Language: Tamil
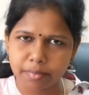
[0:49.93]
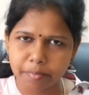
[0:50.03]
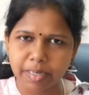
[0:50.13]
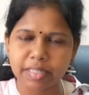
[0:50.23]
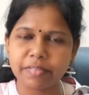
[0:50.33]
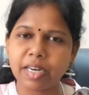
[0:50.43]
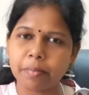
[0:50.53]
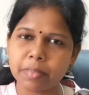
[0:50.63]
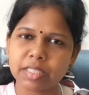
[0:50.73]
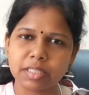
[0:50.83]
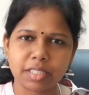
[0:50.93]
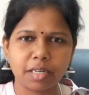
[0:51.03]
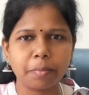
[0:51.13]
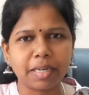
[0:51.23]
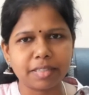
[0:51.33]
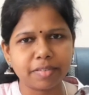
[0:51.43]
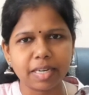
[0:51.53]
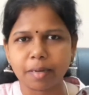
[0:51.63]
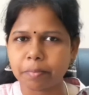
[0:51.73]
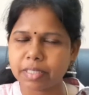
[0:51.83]
பாதி வேலை அம்மா செஞ்சாங்கன்னா பாதி
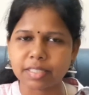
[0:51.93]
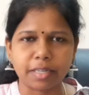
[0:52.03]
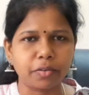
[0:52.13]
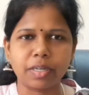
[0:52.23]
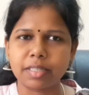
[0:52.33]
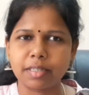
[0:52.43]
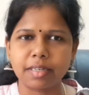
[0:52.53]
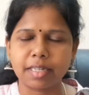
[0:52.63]
வேலை அப்பா செய்யணும் அந்த